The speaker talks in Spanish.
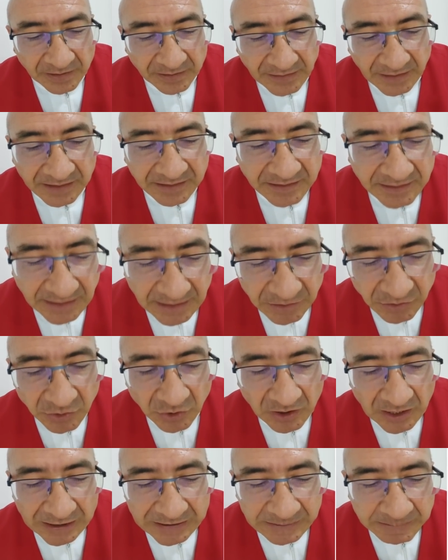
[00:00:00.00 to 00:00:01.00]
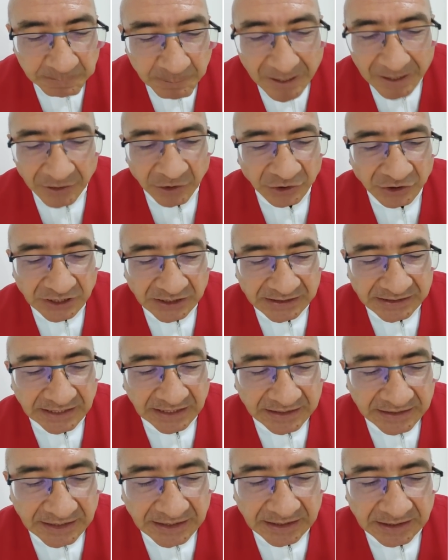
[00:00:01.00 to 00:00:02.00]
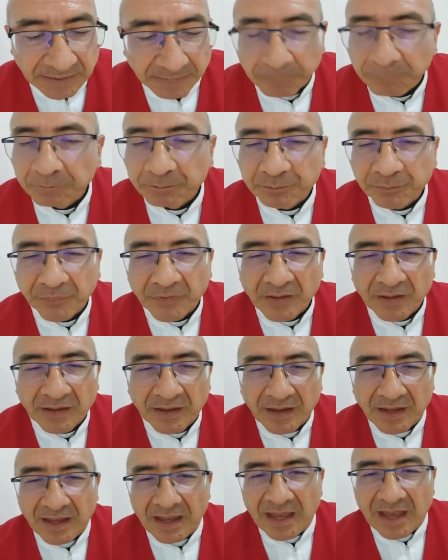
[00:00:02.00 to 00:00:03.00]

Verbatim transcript: tendiendo las manos hacia ti.